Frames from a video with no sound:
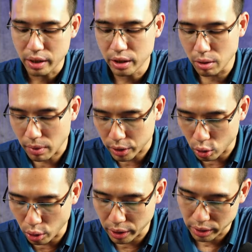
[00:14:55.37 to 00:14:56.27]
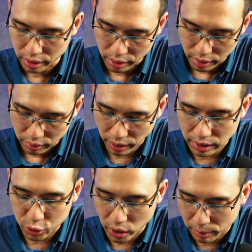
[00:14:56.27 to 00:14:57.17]
nhưng mà tôi vắn
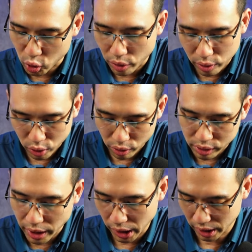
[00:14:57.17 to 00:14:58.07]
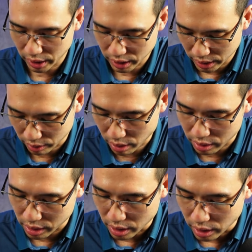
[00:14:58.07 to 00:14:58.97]
tắt cho anh em cho nó cho nó dễ đúng không
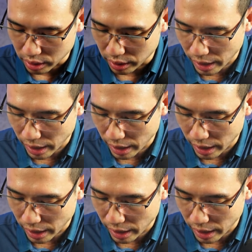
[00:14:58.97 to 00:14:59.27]
thì